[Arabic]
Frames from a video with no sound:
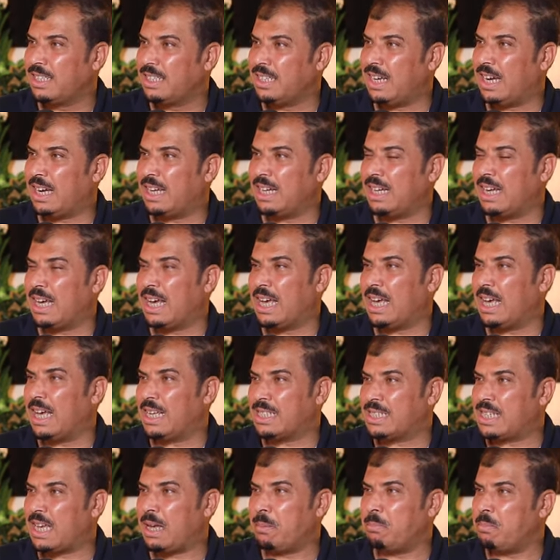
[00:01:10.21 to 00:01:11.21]
يعني
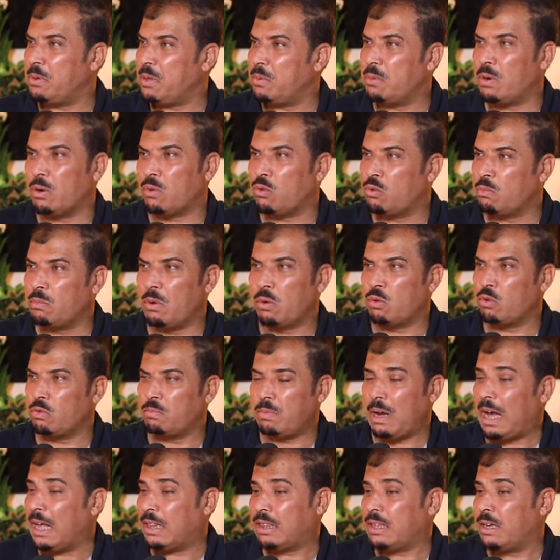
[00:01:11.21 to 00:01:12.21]
اسعد بيه واكون
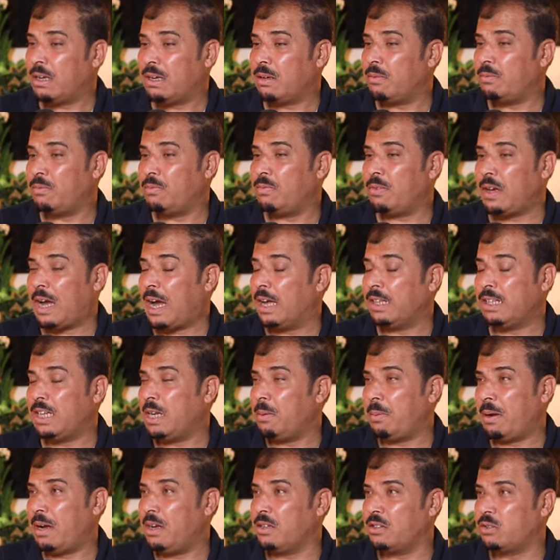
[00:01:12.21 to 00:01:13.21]
موجود حتى في عهد
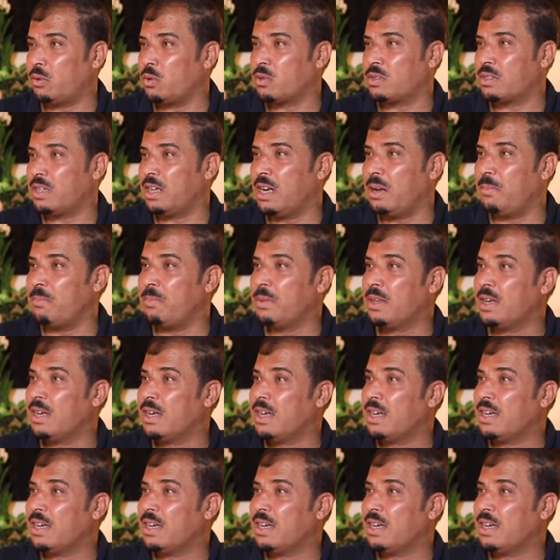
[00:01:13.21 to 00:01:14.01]
النبي عليه الصلاه والسلام